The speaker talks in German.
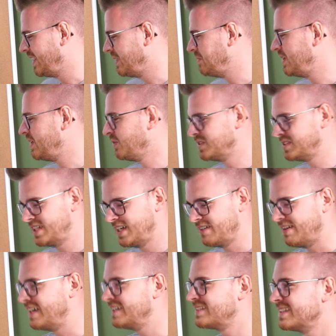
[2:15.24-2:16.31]
Nämlich
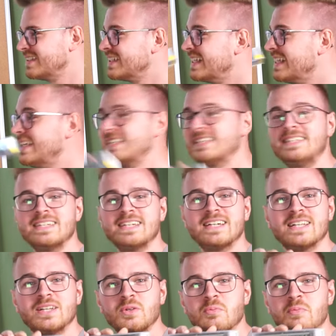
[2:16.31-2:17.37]
lustigerweise liegt
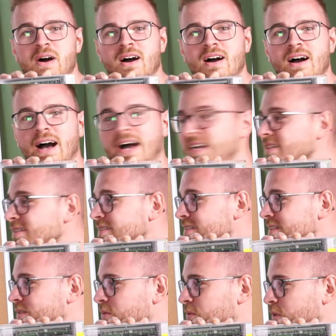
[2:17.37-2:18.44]
hier Nummer
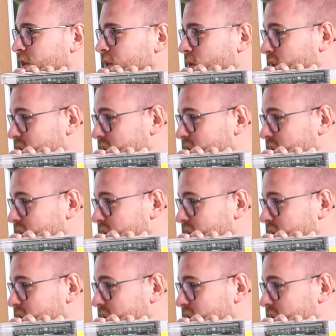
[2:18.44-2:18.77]
1 für die